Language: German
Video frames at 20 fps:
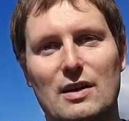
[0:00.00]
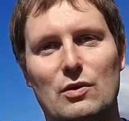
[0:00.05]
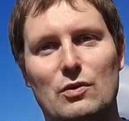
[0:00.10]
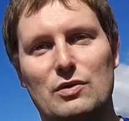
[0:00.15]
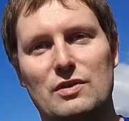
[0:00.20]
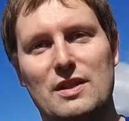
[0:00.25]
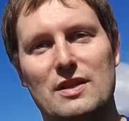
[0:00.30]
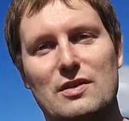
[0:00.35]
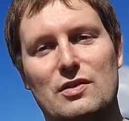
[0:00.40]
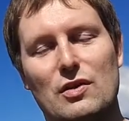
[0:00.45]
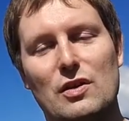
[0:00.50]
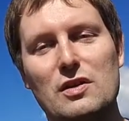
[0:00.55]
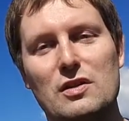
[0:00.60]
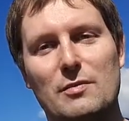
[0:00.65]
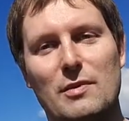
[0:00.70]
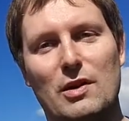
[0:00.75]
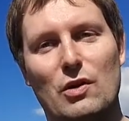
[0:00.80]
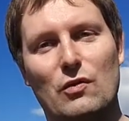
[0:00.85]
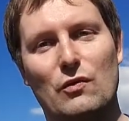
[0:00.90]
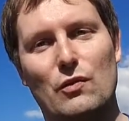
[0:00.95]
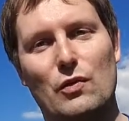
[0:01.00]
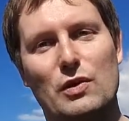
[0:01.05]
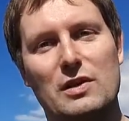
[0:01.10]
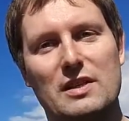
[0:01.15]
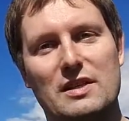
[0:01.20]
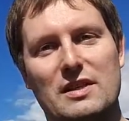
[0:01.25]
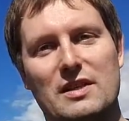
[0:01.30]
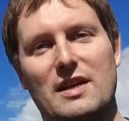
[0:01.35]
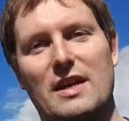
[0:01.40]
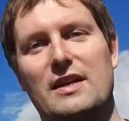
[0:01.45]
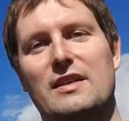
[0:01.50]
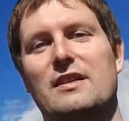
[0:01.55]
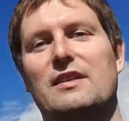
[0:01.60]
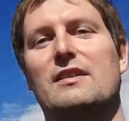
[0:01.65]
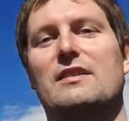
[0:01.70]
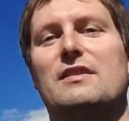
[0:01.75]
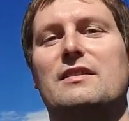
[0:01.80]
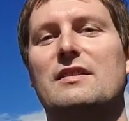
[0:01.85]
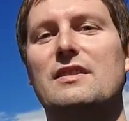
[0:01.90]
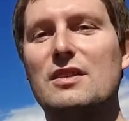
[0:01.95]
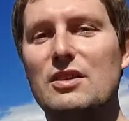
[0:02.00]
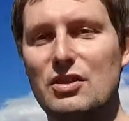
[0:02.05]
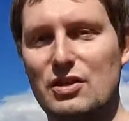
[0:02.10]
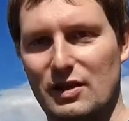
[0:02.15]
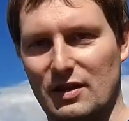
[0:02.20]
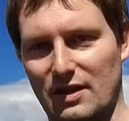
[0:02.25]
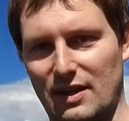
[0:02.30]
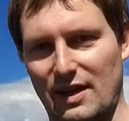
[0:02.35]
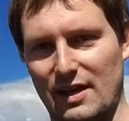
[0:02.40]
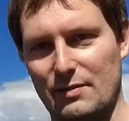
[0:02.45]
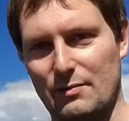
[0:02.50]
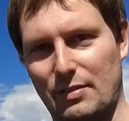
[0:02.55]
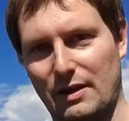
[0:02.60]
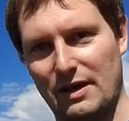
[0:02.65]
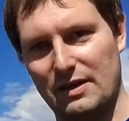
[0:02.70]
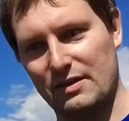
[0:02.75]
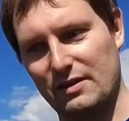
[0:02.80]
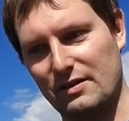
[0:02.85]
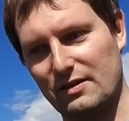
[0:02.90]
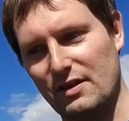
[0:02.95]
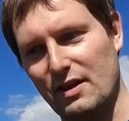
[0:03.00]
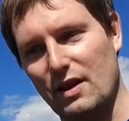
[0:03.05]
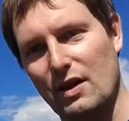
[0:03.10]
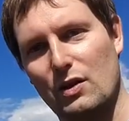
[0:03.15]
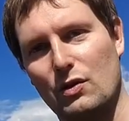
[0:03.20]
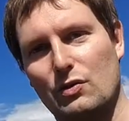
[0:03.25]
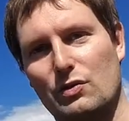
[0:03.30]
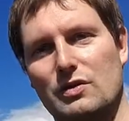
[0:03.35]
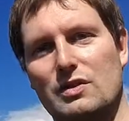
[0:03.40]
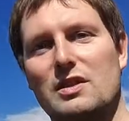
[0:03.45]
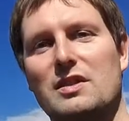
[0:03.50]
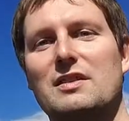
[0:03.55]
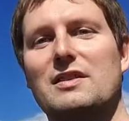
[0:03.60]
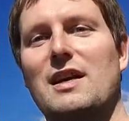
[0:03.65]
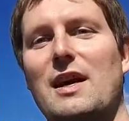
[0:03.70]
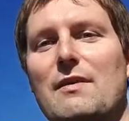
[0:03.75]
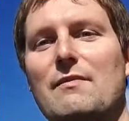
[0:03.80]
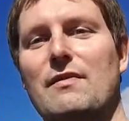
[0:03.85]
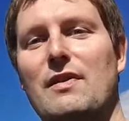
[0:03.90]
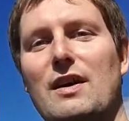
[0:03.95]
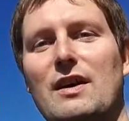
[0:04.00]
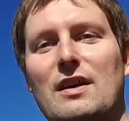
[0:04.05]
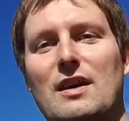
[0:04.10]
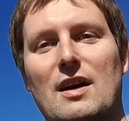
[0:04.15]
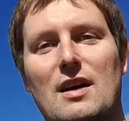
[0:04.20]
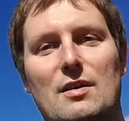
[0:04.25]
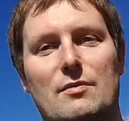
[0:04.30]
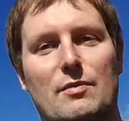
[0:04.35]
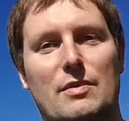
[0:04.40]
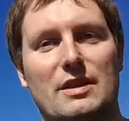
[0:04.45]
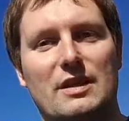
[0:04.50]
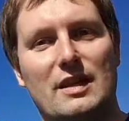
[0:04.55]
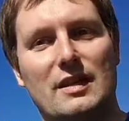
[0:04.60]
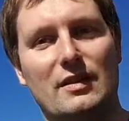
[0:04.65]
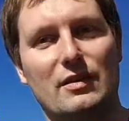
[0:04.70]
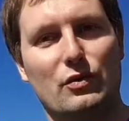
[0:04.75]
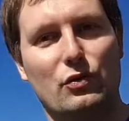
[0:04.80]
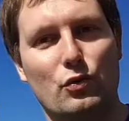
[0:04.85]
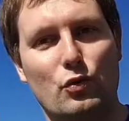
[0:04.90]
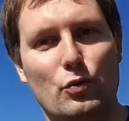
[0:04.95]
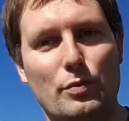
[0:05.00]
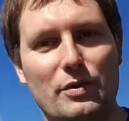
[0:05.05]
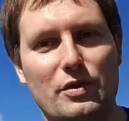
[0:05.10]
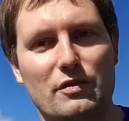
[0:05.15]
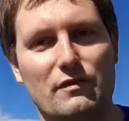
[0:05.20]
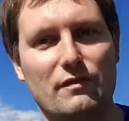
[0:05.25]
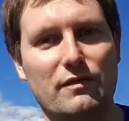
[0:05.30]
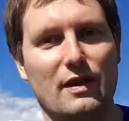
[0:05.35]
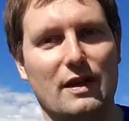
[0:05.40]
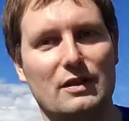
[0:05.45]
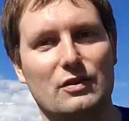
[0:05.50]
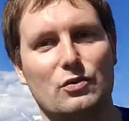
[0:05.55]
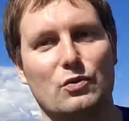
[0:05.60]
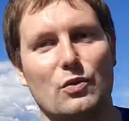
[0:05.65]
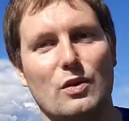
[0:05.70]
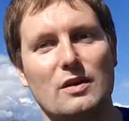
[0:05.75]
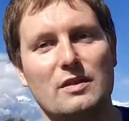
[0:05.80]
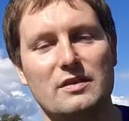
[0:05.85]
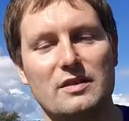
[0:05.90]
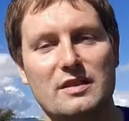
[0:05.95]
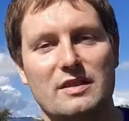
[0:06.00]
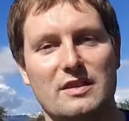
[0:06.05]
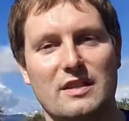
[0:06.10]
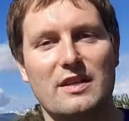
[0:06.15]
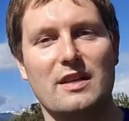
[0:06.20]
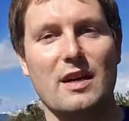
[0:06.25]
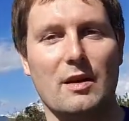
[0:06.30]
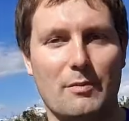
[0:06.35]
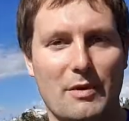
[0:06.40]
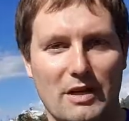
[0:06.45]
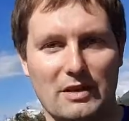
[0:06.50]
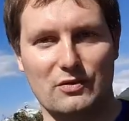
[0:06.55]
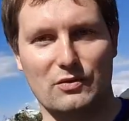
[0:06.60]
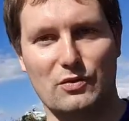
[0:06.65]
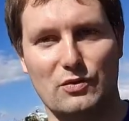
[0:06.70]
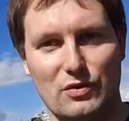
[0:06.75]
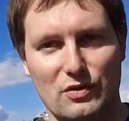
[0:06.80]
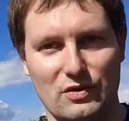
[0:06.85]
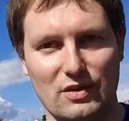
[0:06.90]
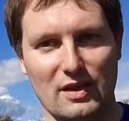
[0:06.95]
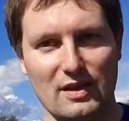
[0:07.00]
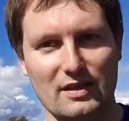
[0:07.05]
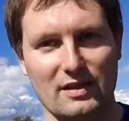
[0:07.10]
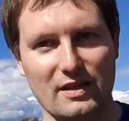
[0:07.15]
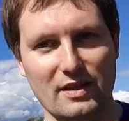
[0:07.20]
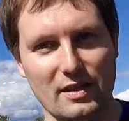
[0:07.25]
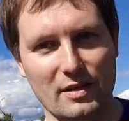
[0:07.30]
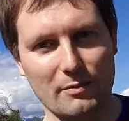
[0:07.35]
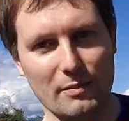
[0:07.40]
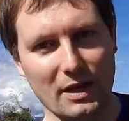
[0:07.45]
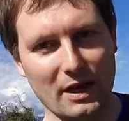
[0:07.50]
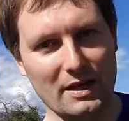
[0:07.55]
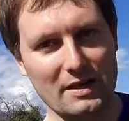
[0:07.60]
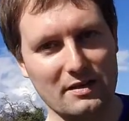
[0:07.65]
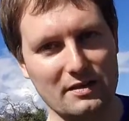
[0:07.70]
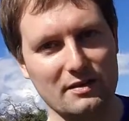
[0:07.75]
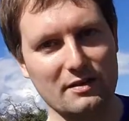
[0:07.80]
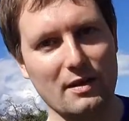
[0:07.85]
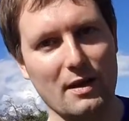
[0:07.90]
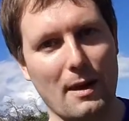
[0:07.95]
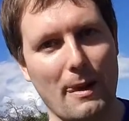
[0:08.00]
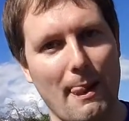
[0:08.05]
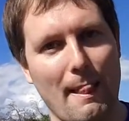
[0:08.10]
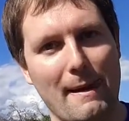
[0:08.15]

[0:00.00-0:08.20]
und dann sollte man auch wirklich in eine Nische reinbrechen und nicht einfach mit den typischen Faktoren, die jeder macht sozusagen in den Bereichen,